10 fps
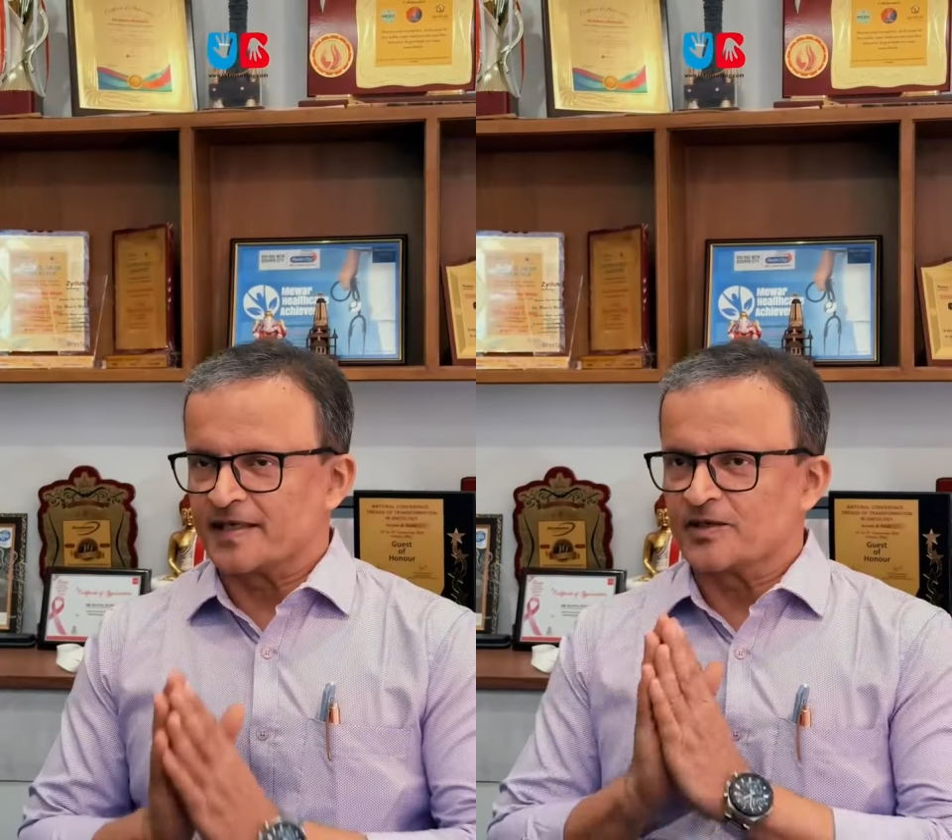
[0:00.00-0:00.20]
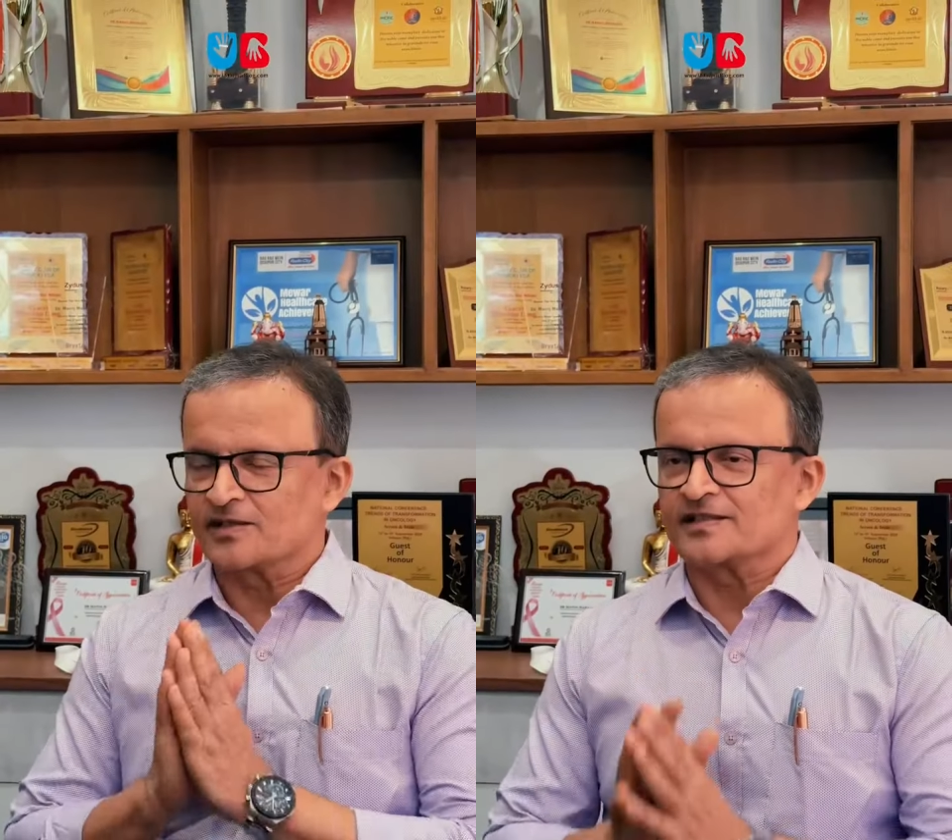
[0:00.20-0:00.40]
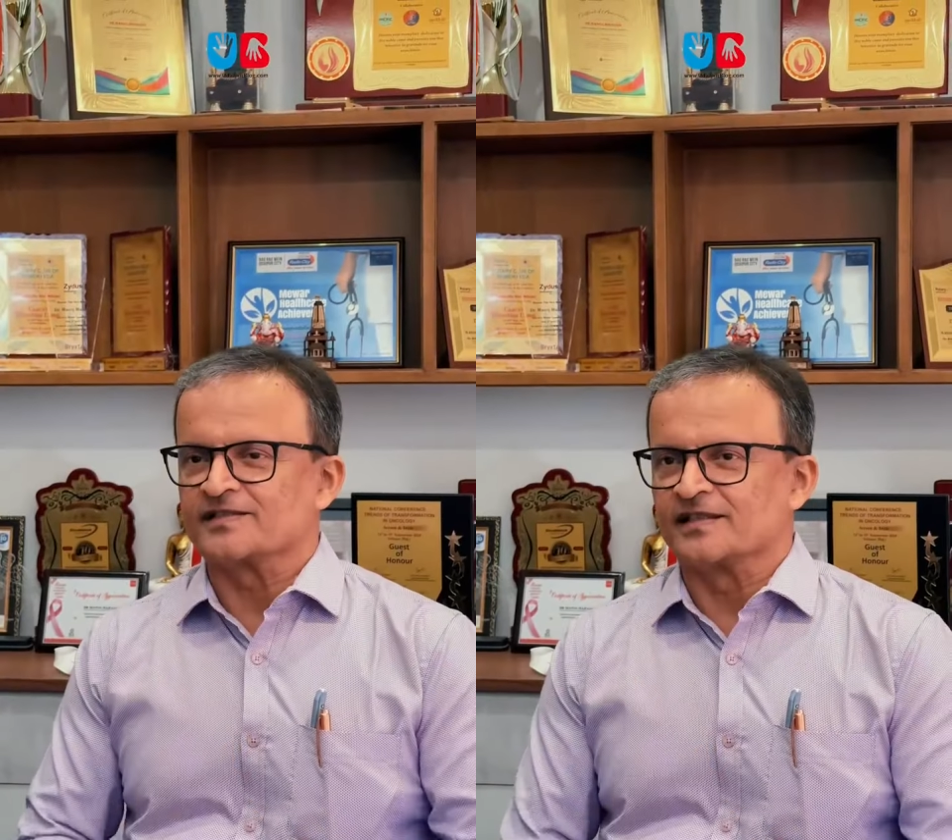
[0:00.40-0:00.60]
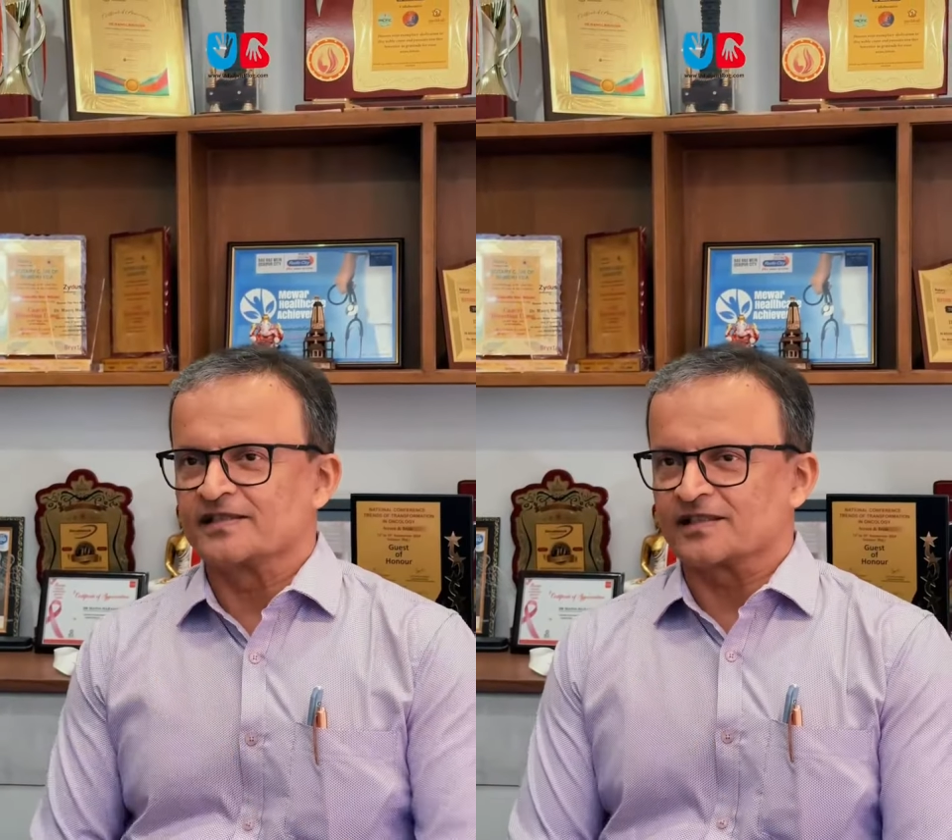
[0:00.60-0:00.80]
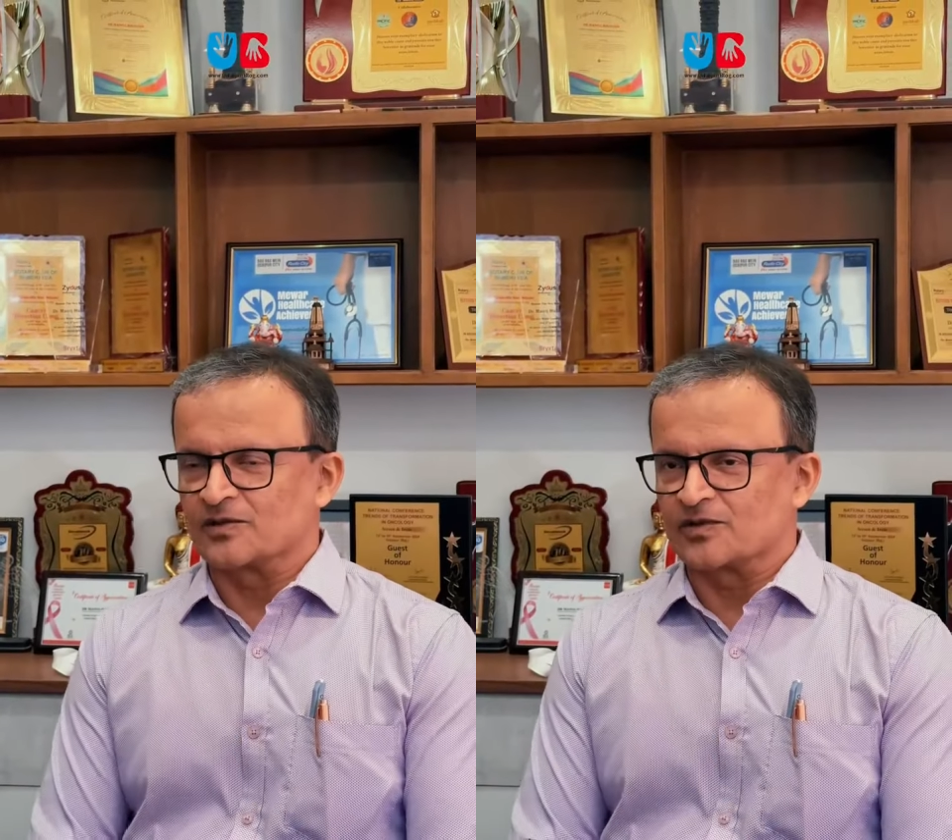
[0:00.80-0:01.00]
मैं डॉक्टर
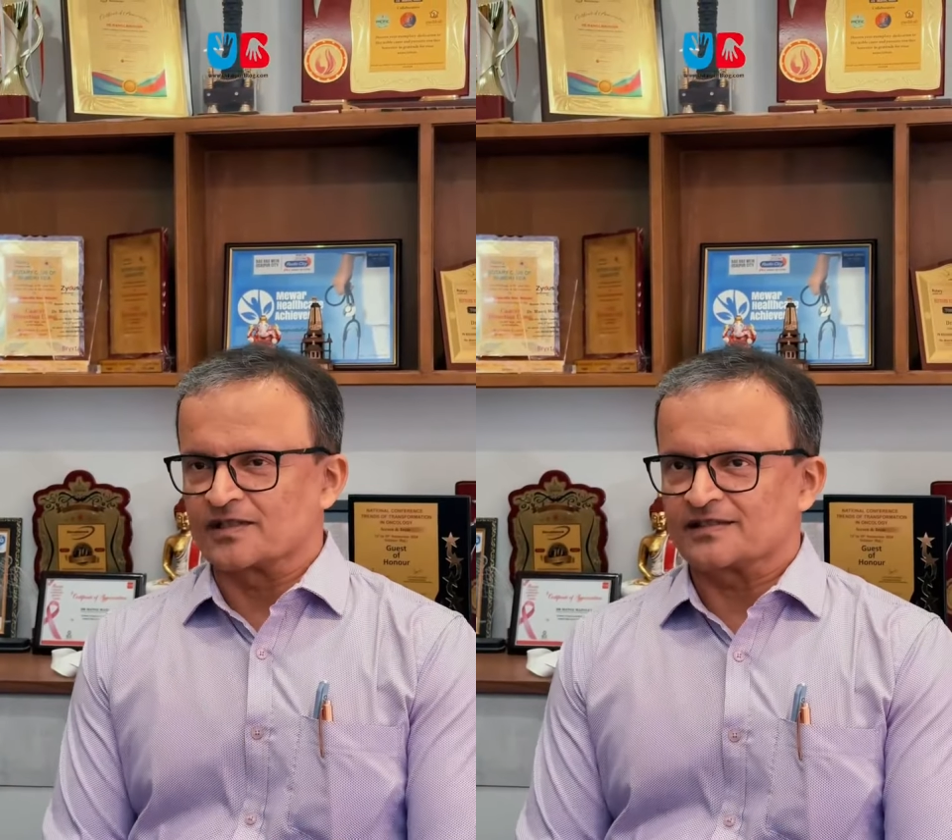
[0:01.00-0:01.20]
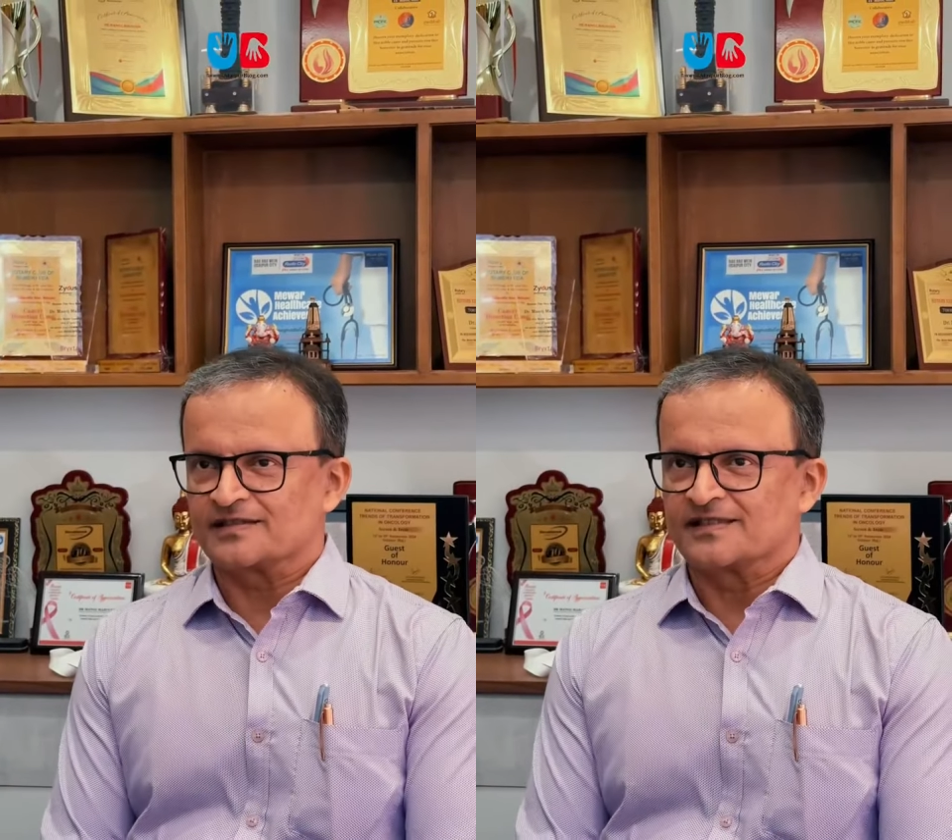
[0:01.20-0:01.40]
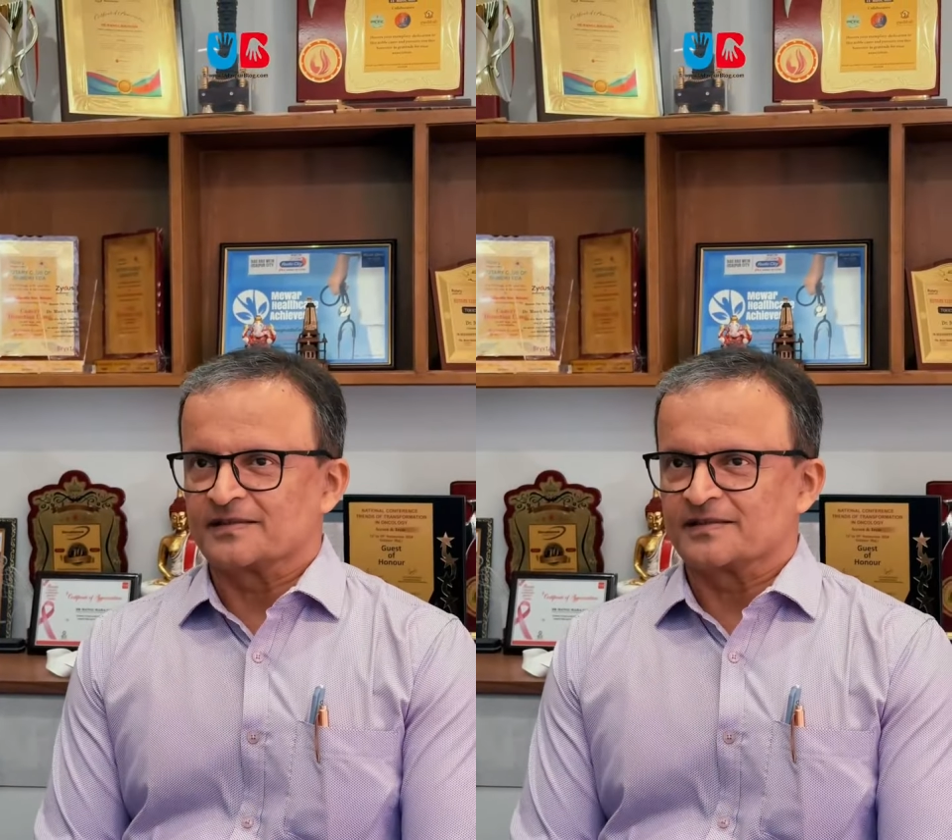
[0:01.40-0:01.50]
शिरीष अलोरकर